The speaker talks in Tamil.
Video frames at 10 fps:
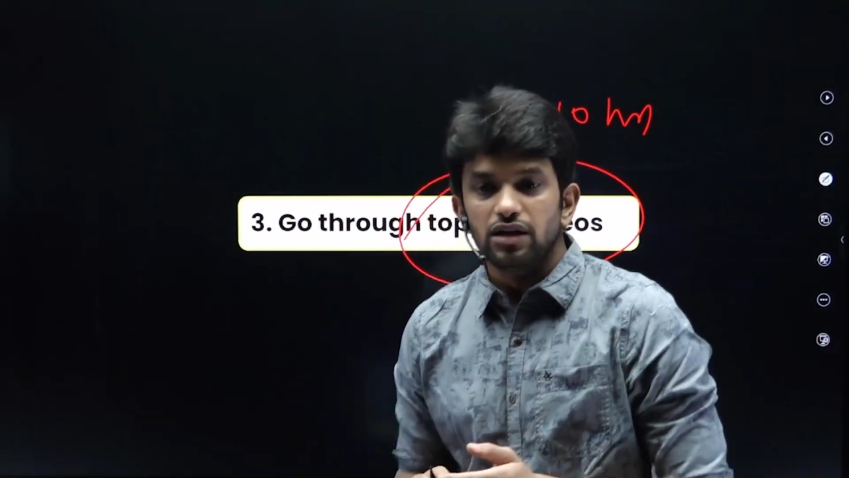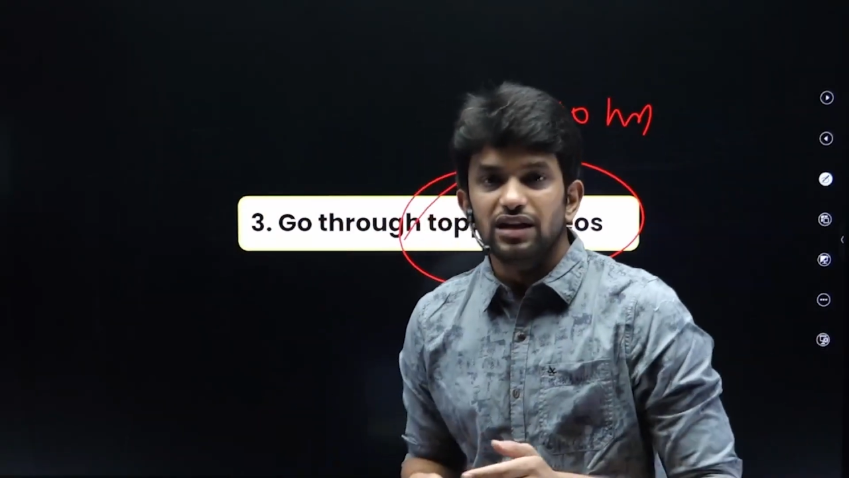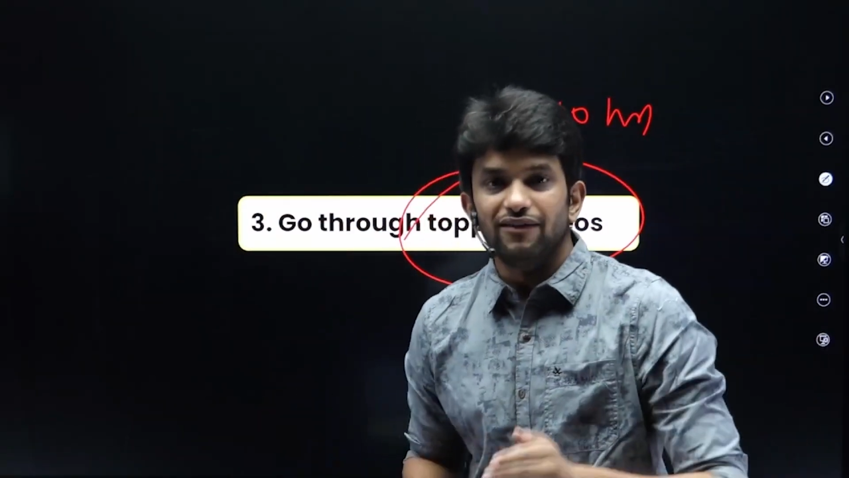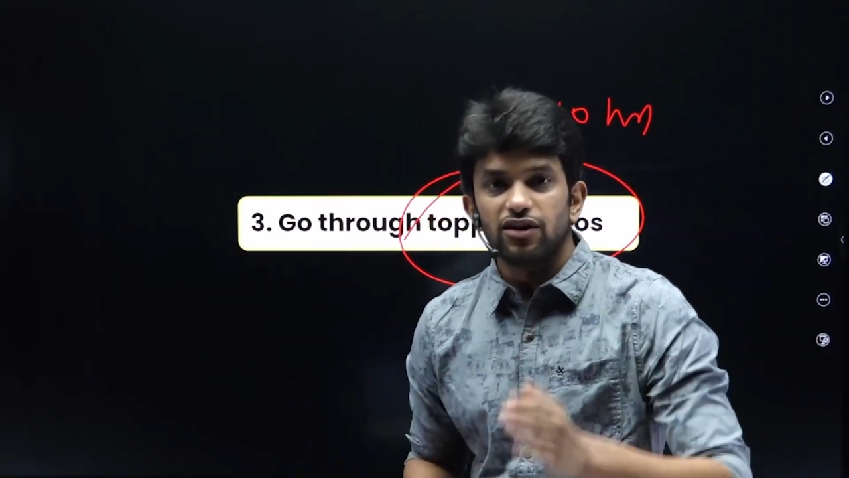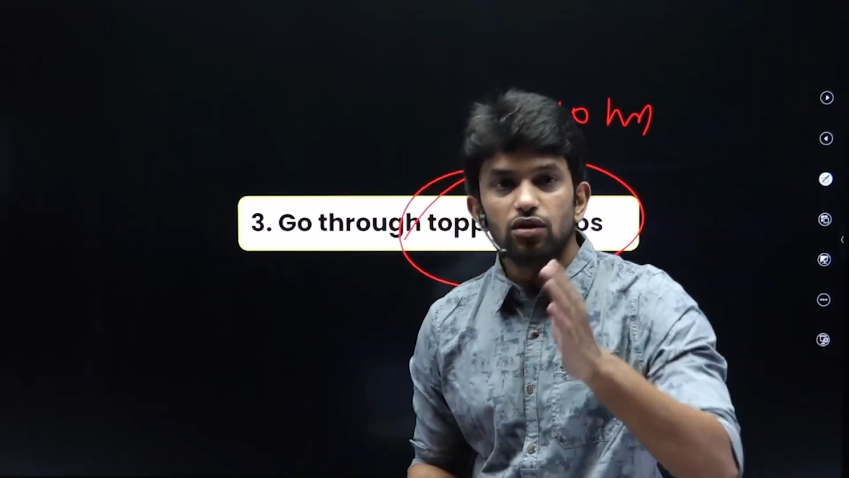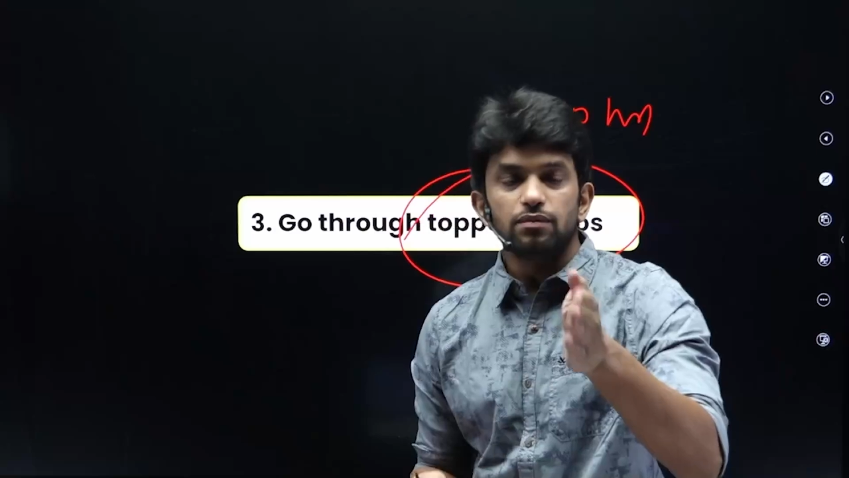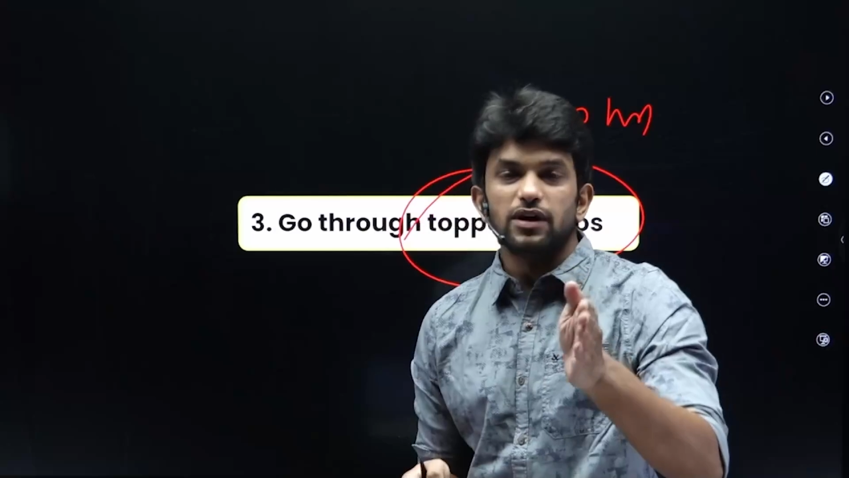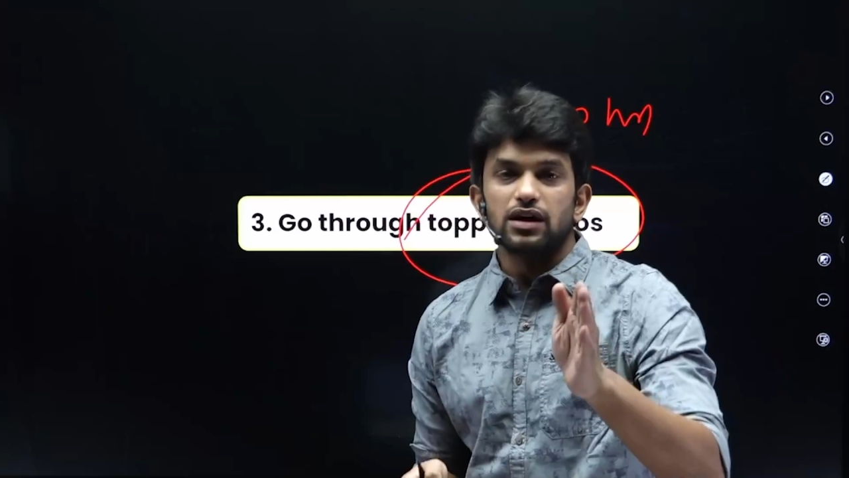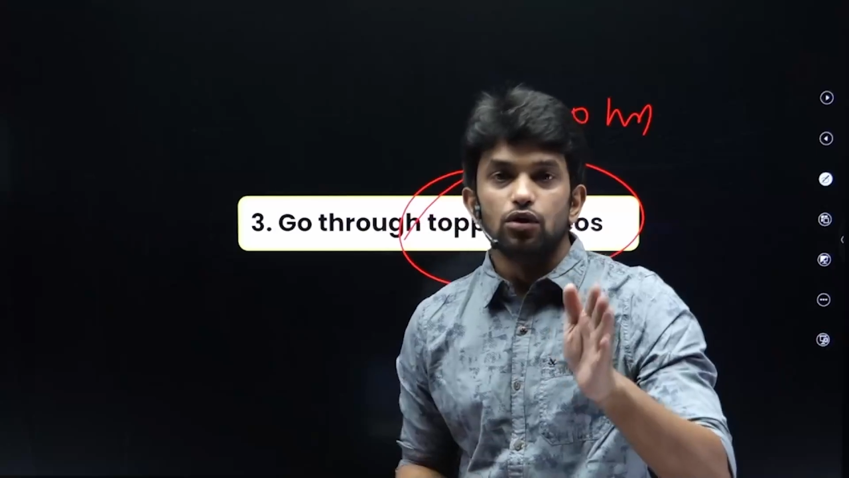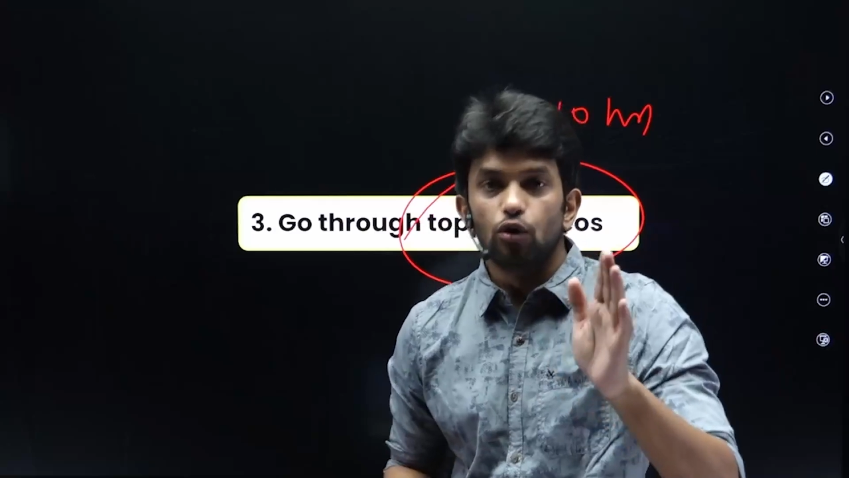எவனோ
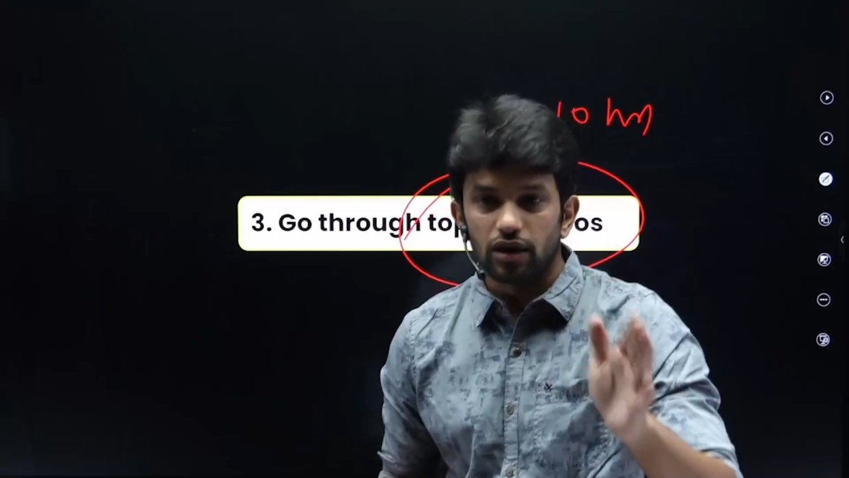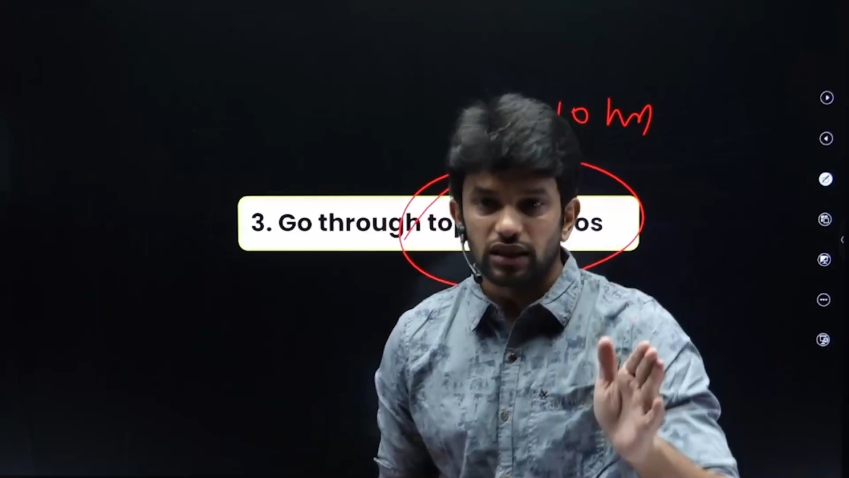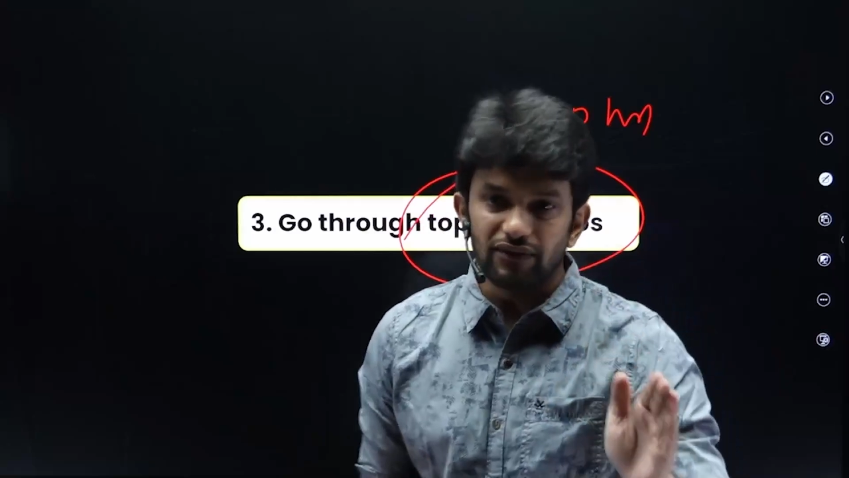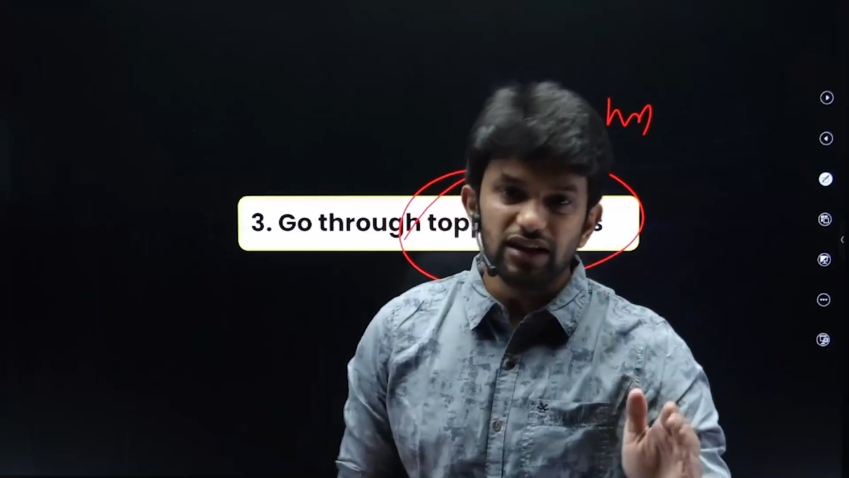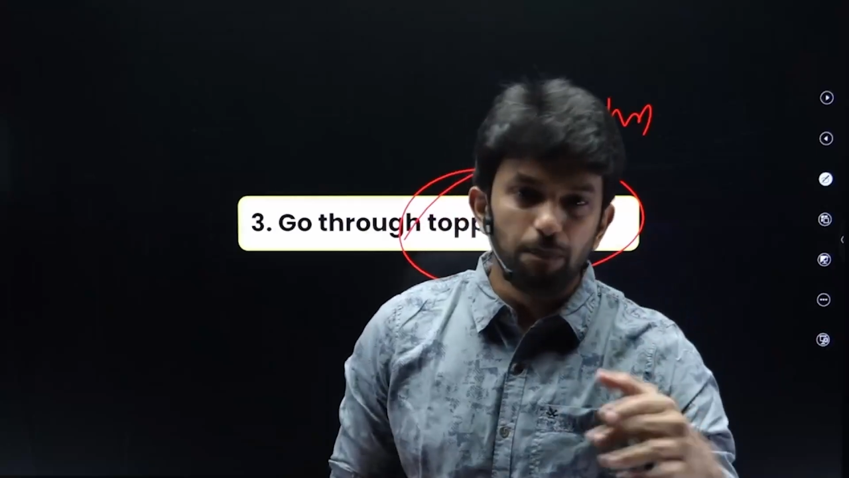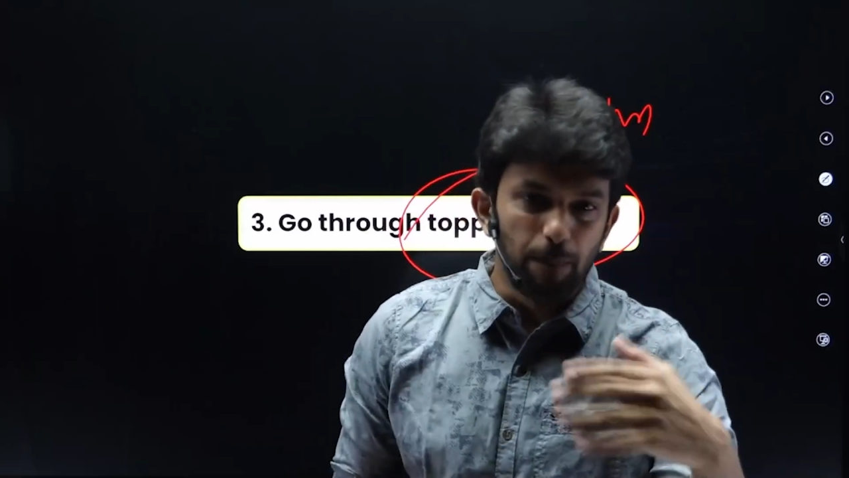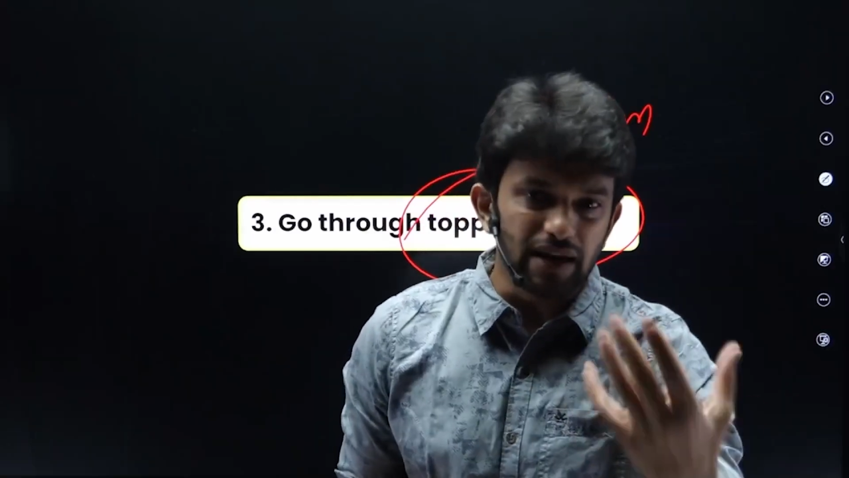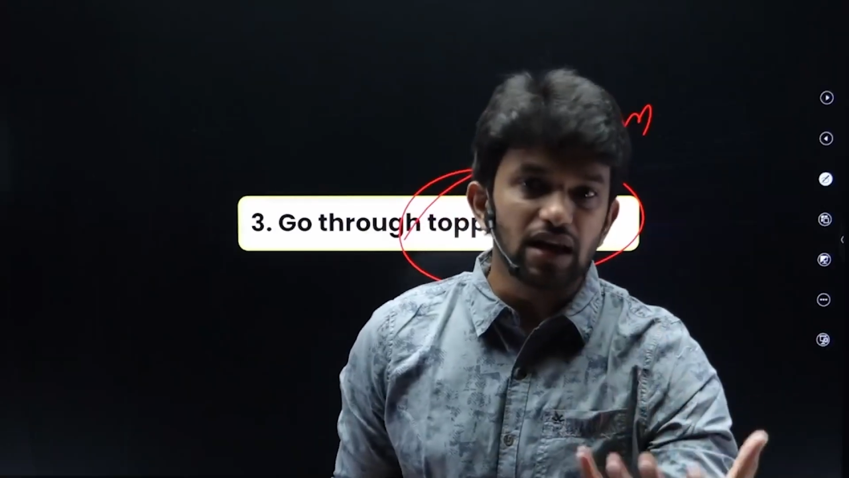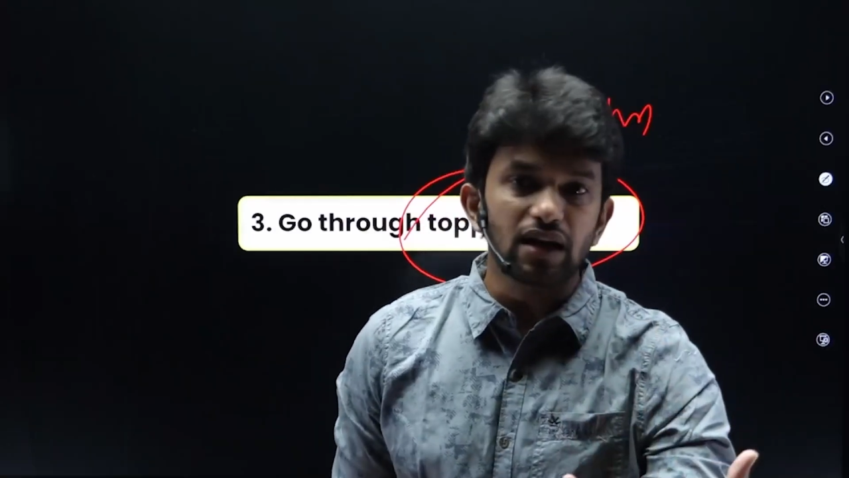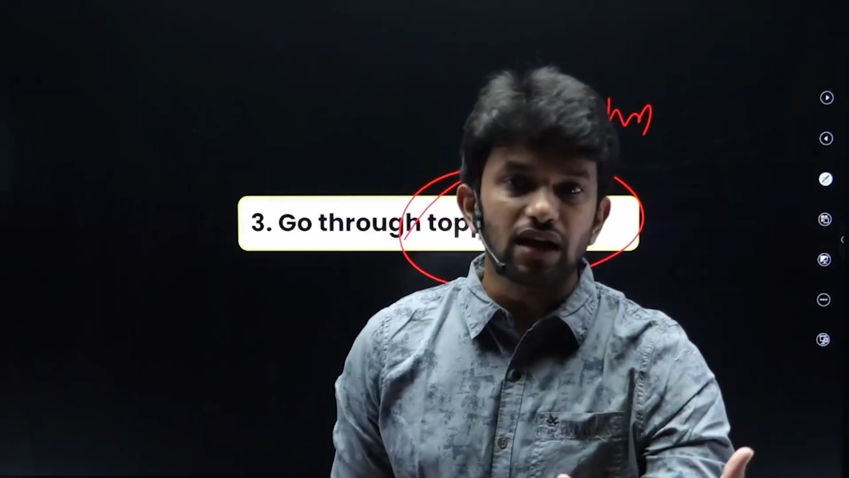பாரு ஒருத்தன் வந்து
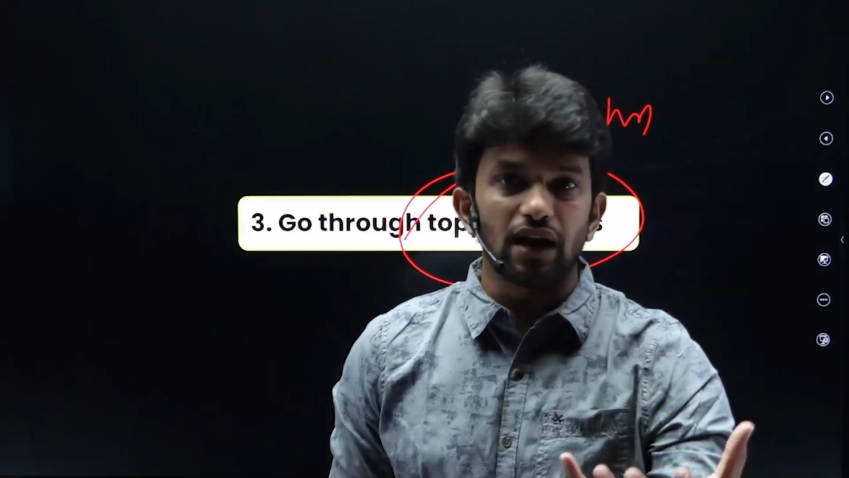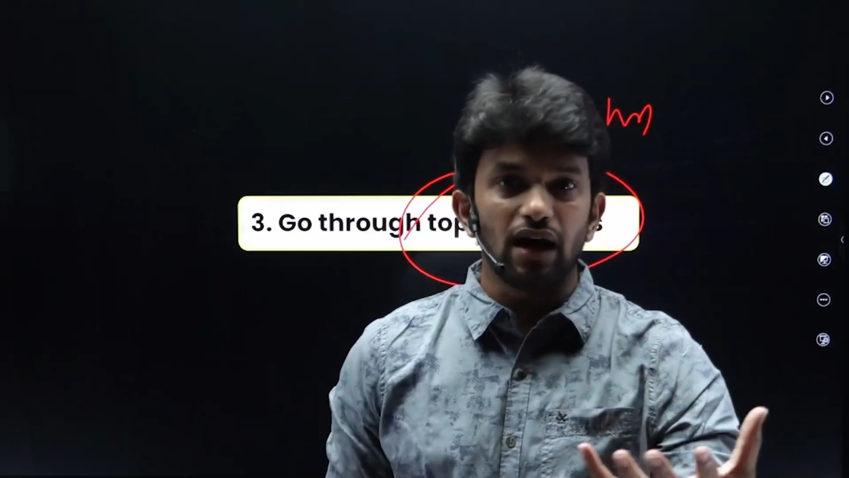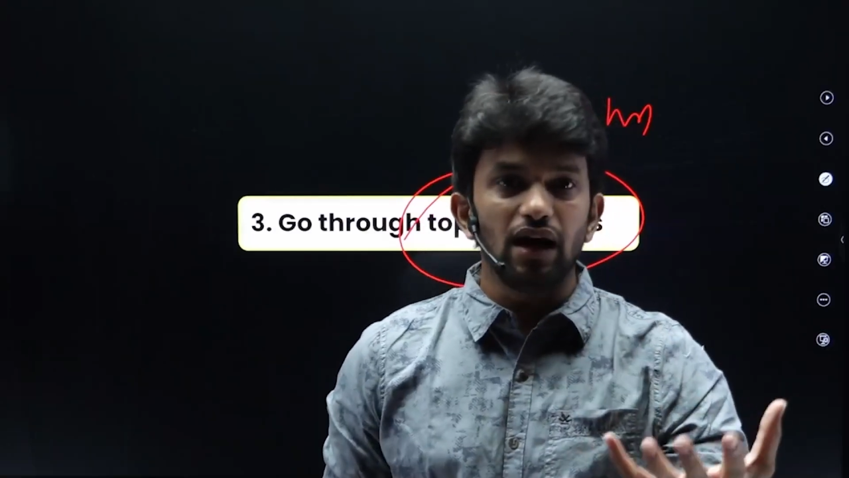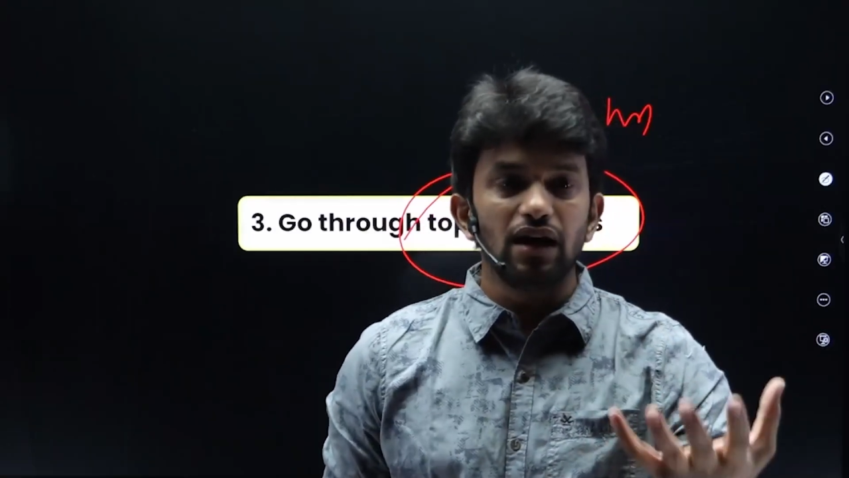பண்ணியிருக்கானா